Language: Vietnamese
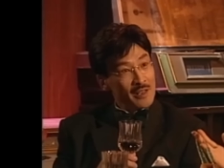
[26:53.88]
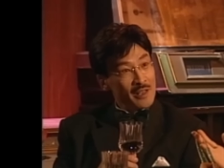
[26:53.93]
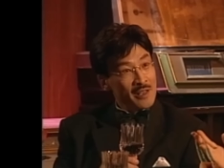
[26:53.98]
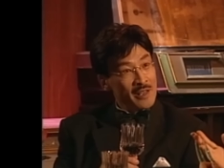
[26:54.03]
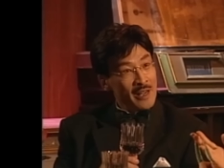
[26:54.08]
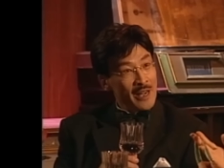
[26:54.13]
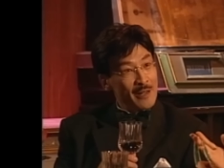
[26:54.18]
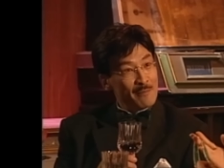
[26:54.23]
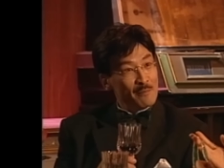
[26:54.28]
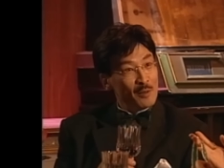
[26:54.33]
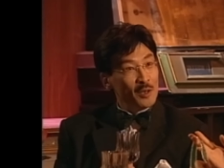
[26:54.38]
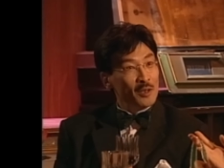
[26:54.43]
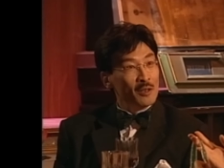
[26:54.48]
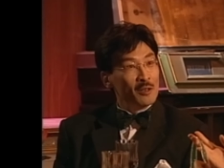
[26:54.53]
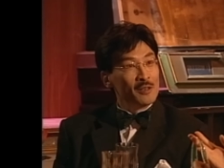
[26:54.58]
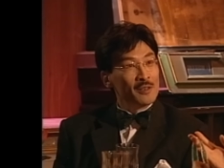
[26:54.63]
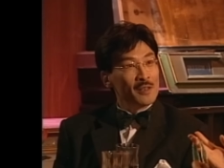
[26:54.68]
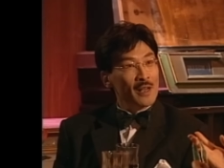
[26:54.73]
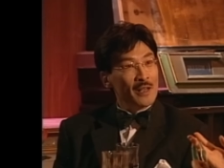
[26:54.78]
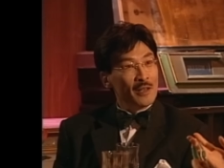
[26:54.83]
Đừng nói không
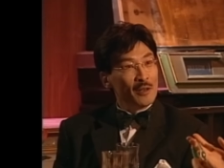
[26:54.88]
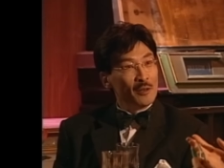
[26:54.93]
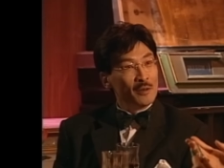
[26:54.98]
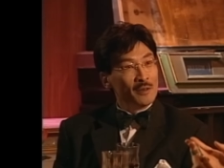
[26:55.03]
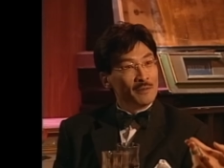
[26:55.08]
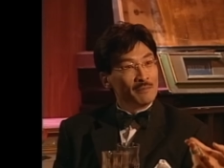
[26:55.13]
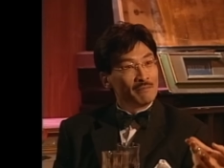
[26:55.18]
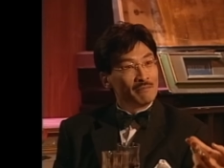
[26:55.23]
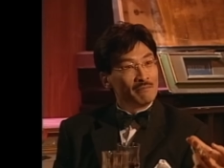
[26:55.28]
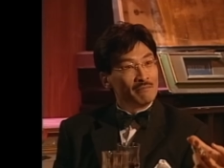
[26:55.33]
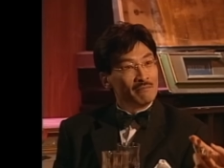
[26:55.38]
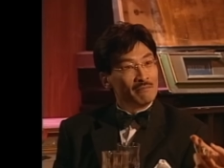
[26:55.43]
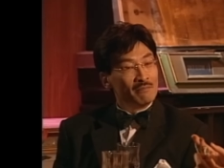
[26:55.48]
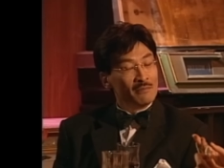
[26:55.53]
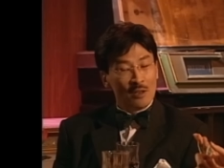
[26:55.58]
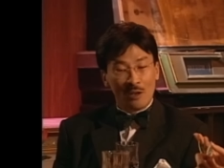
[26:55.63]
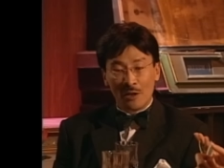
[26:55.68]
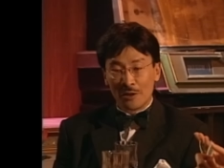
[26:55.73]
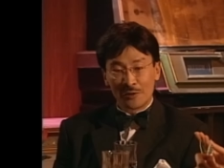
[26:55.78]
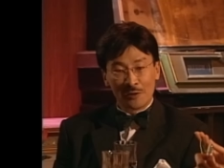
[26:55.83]
với tôi nha
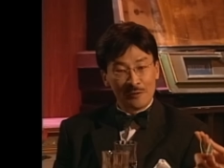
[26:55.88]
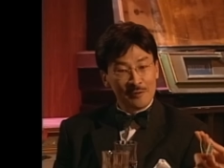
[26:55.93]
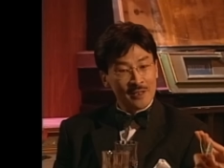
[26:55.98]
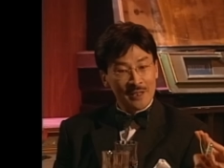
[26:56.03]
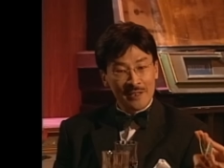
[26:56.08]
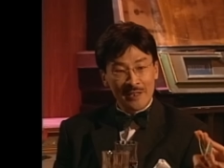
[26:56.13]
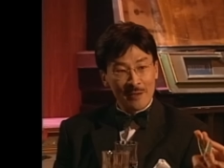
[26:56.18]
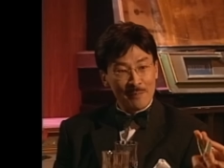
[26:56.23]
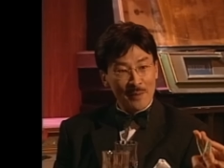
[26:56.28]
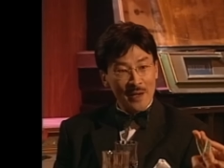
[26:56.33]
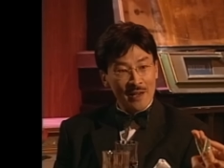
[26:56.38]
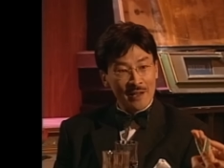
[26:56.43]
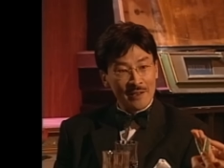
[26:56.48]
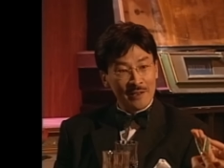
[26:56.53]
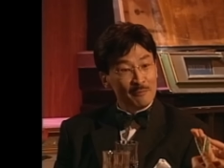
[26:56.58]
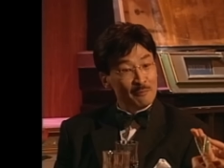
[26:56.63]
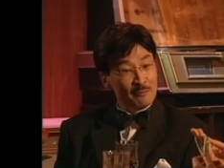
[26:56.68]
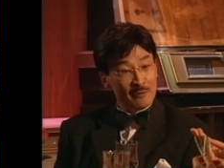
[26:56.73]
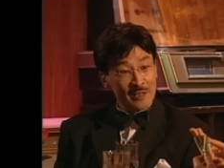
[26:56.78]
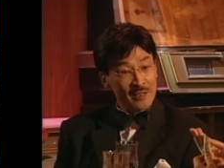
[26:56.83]
Tôi tặng quà
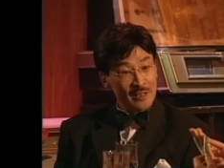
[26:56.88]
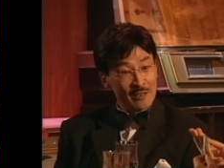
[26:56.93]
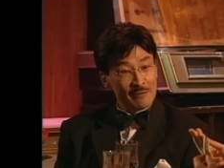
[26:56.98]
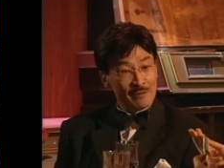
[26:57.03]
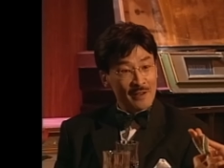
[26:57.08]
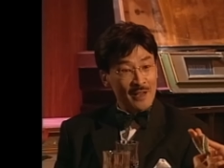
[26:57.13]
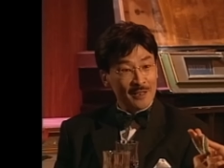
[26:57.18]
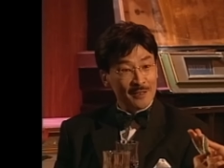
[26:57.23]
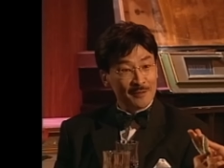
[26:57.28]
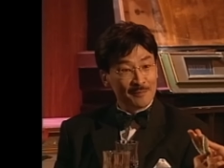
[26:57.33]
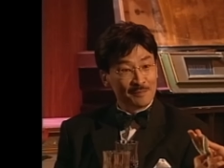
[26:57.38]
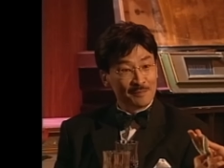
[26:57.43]
ra quý không lấy lại